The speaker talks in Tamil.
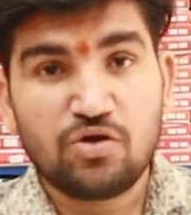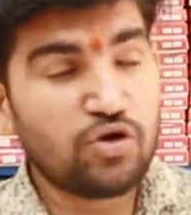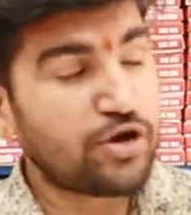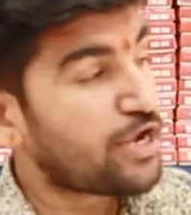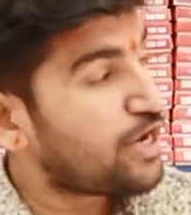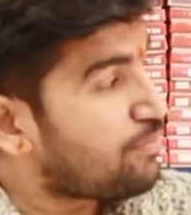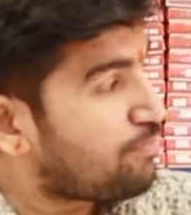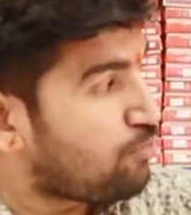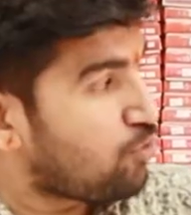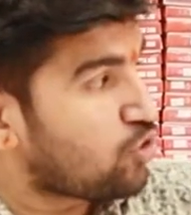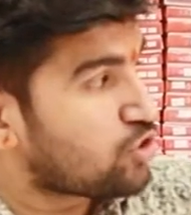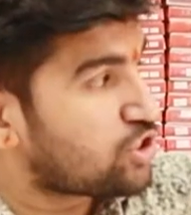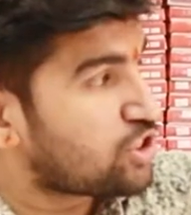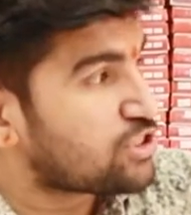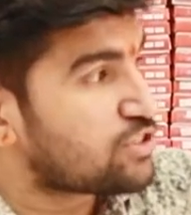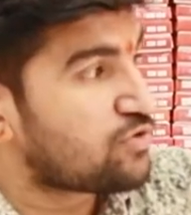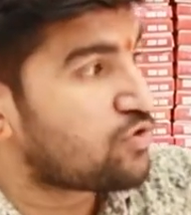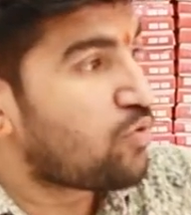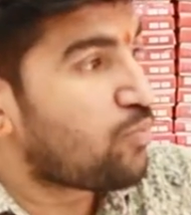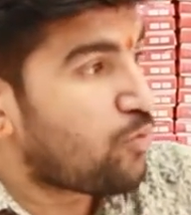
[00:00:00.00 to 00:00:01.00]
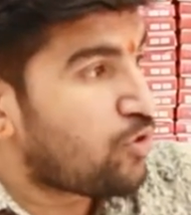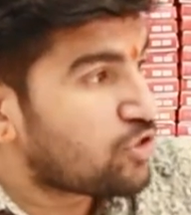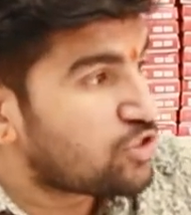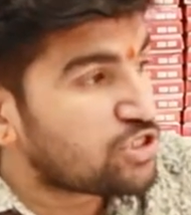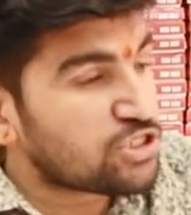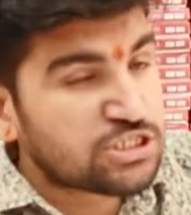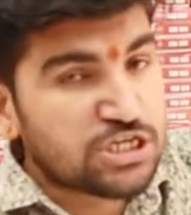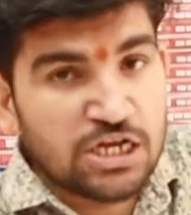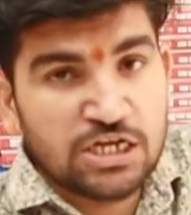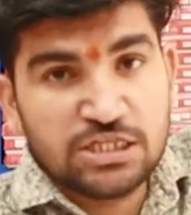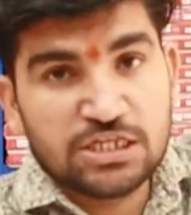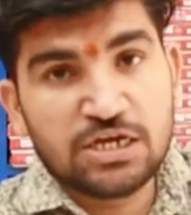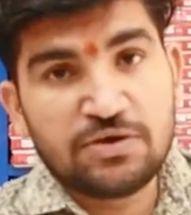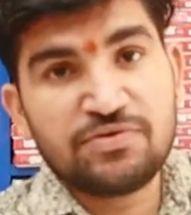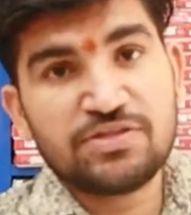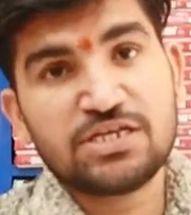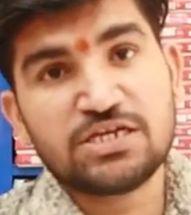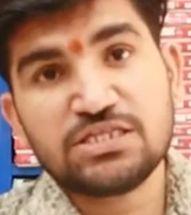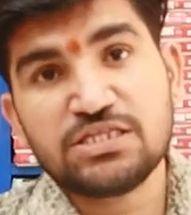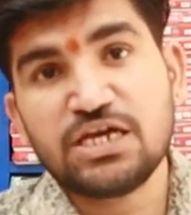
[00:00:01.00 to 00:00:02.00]
ஓகே போத்திஸ் வரும் போத்திஸ்லேருந்து
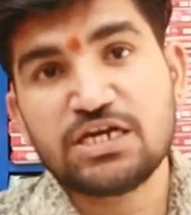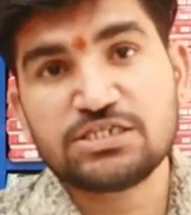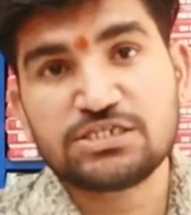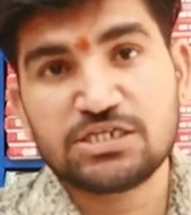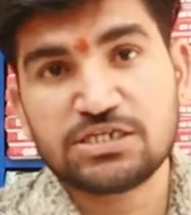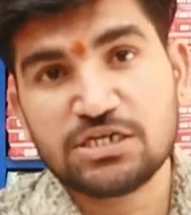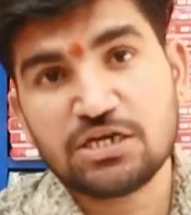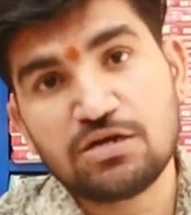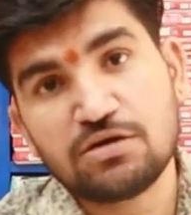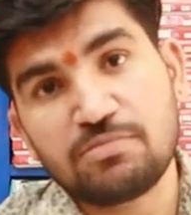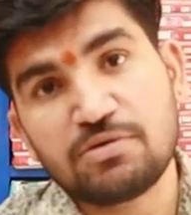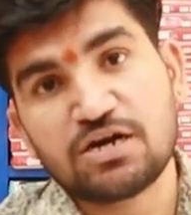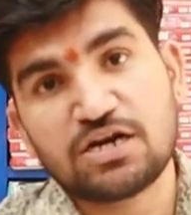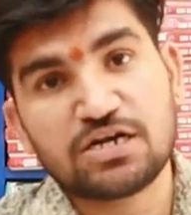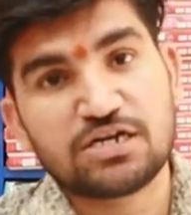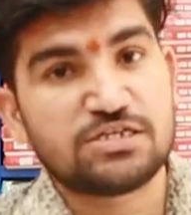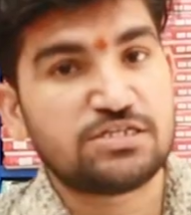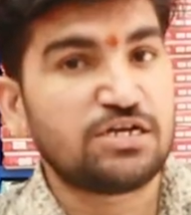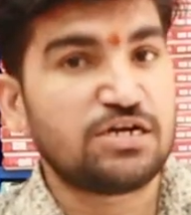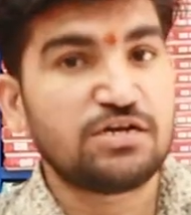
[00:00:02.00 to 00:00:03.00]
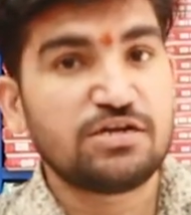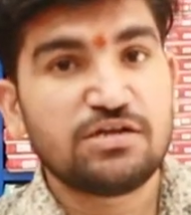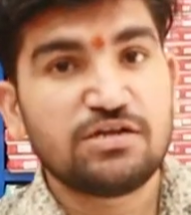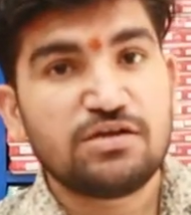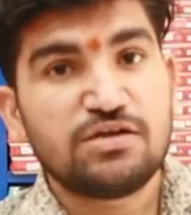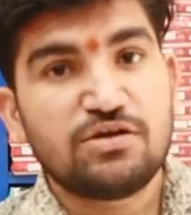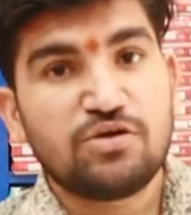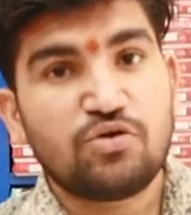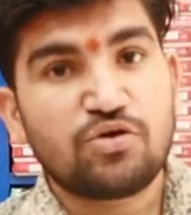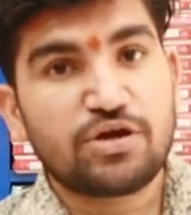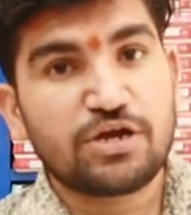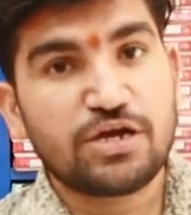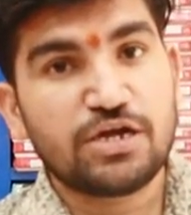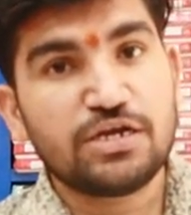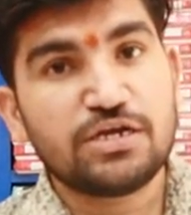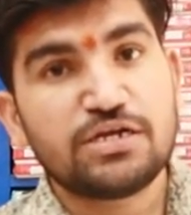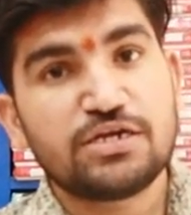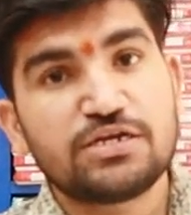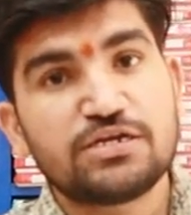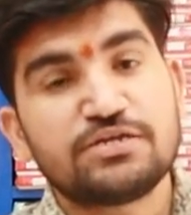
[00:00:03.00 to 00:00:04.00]
வந்து நெக்ஸ்ட் டைம் நம்ம கடை தான் சரிங்க
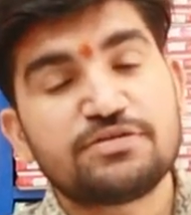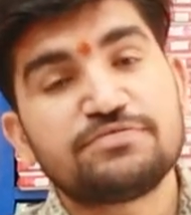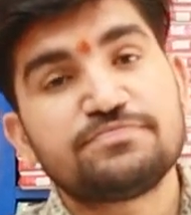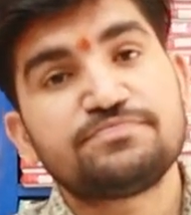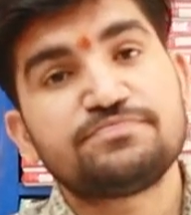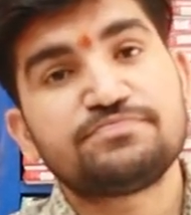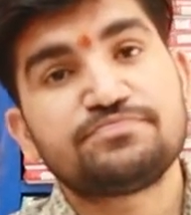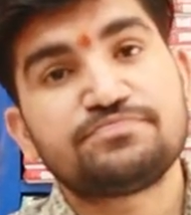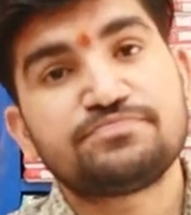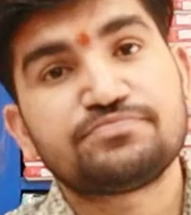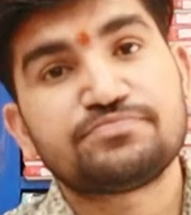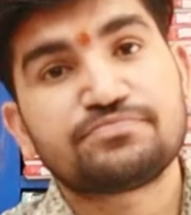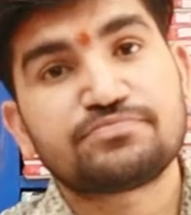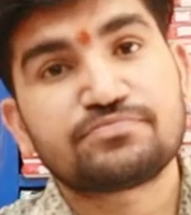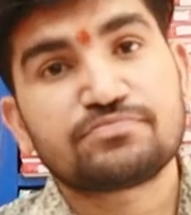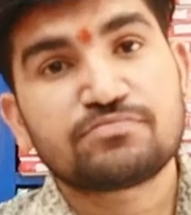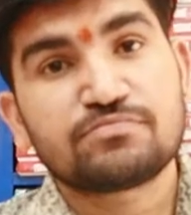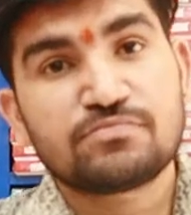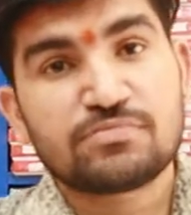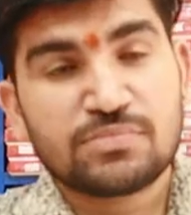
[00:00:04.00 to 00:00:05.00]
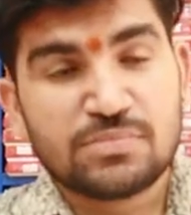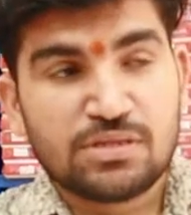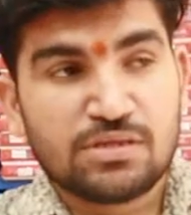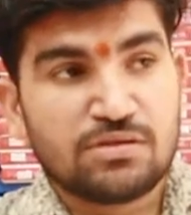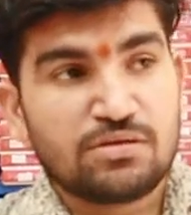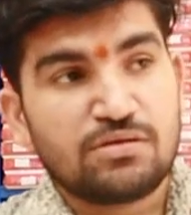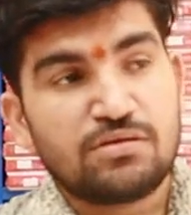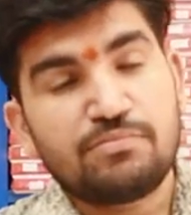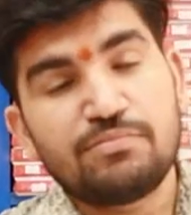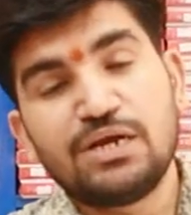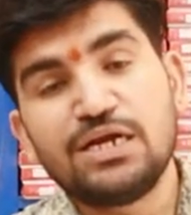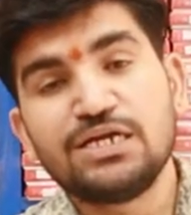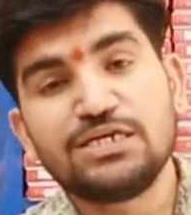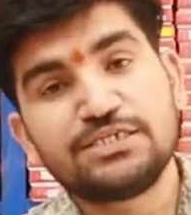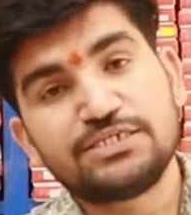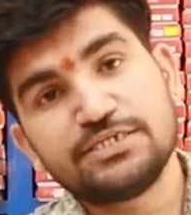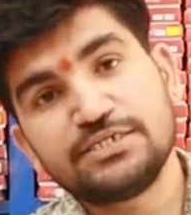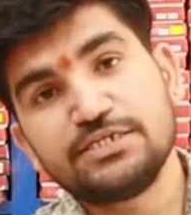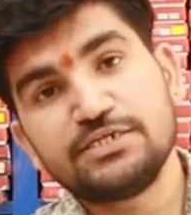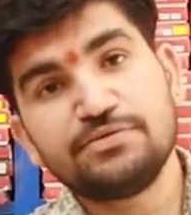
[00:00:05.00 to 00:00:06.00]
நம்ம என்னென்ன இருக்கீங்க சார்
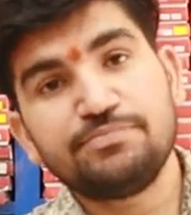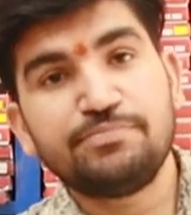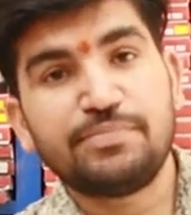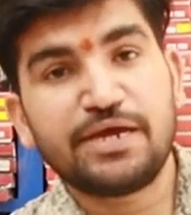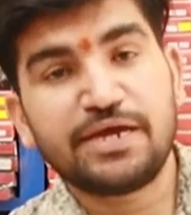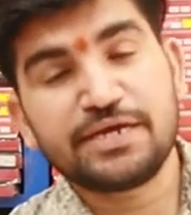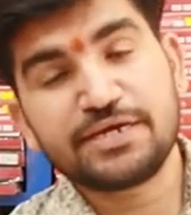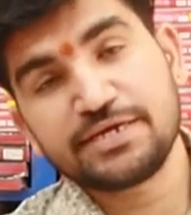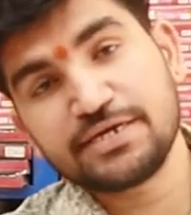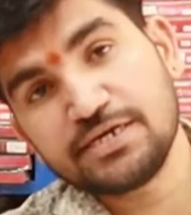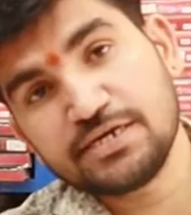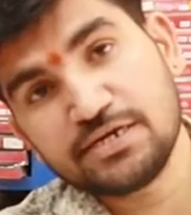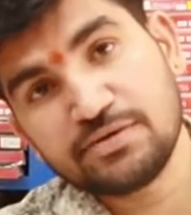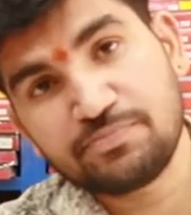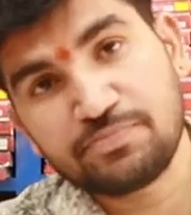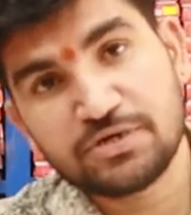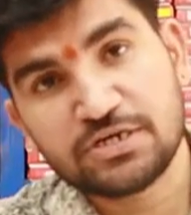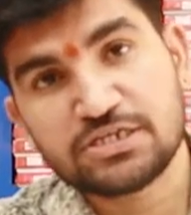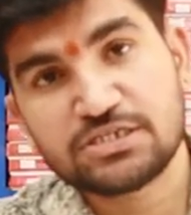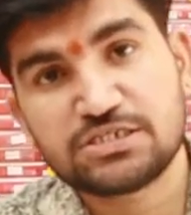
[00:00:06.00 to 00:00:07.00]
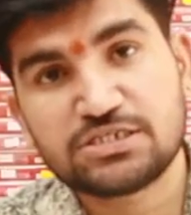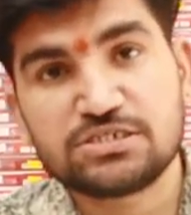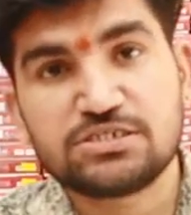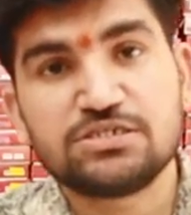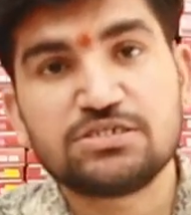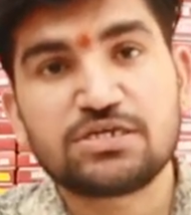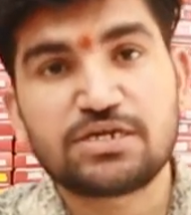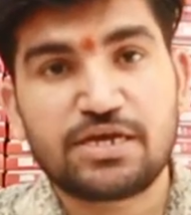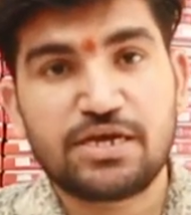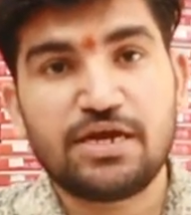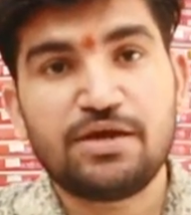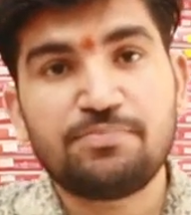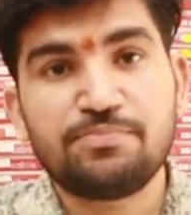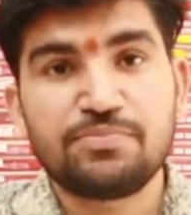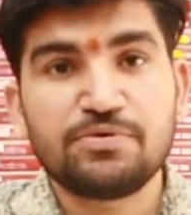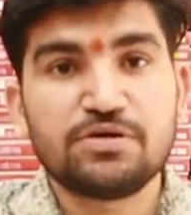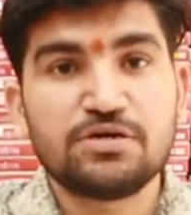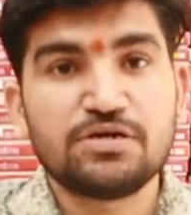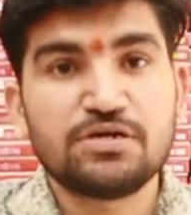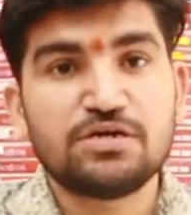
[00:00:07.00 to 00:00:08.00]
பெல்ட்டு பேக்கு பர்ஸு
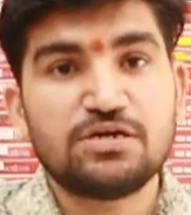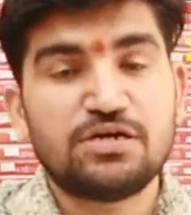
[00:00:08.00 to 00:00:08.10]
கேப்பு